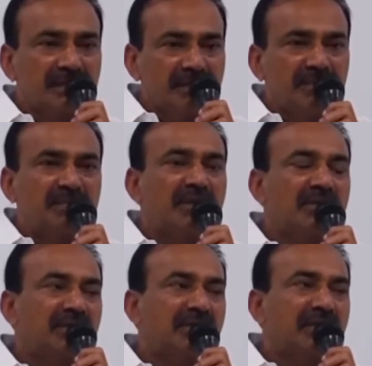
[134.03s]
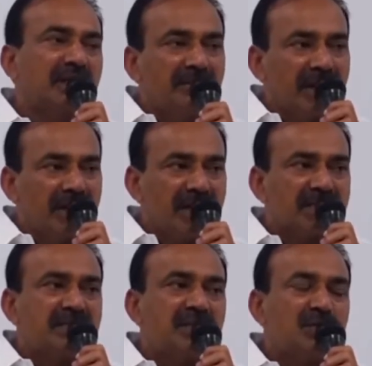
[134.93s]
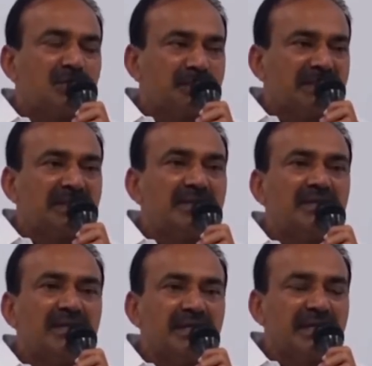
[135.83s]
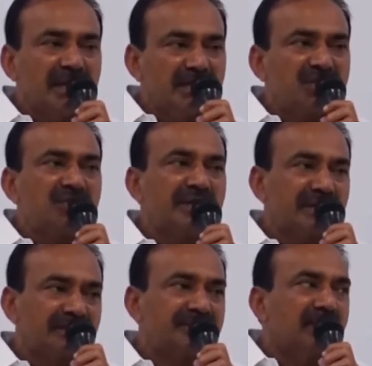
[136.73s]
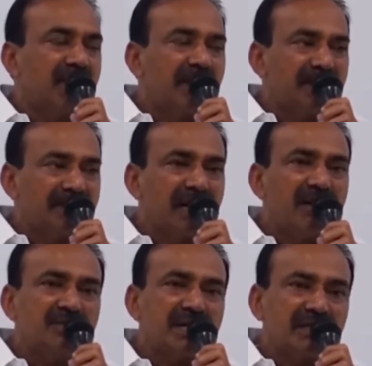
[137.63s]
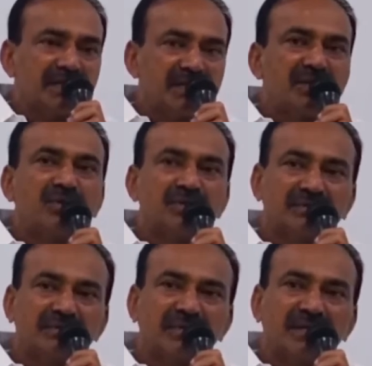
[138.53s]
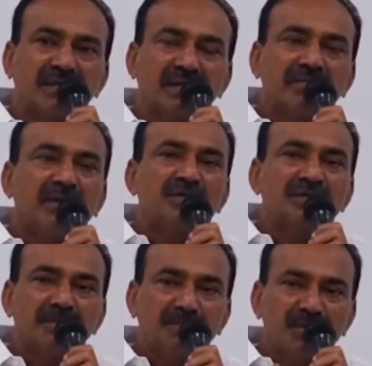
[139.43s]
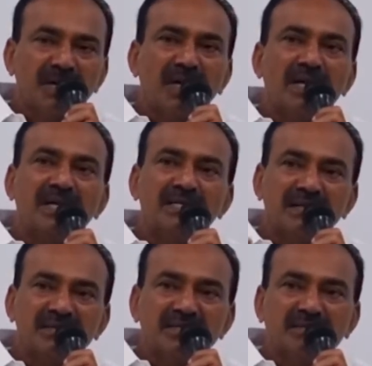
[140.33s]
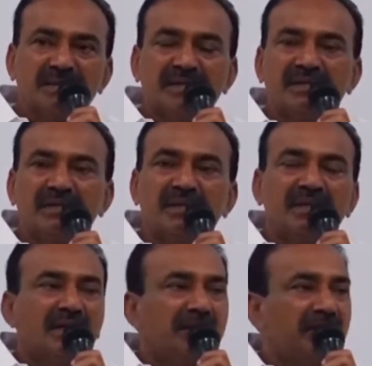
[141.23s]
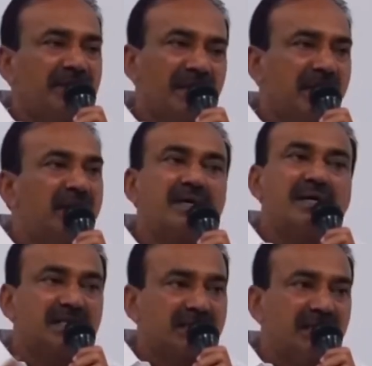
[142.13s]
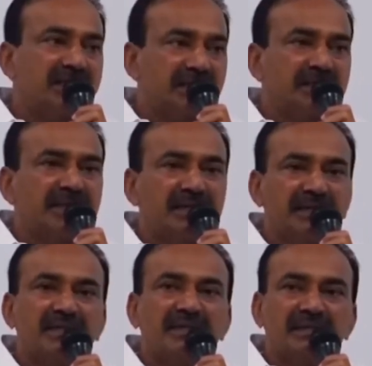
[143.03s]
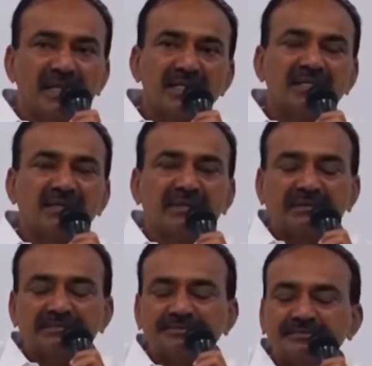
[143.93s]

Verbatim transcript: అది పంపుతా ఉన్నాం మా రాష్ట్రంలో ఉత్పత్తి అయ్యేటువంటి ఈ రెమిడిసివిర్ మా ప్రజల అవసరాలు తీర్చడం కోసం మాకు సంపూర్ణంగా అలకట్ చేయమని చెప్పి మేము ఇలా లెటర్ రాస్తా అని చెప్పి తెలియజేస్తా ఉన్నా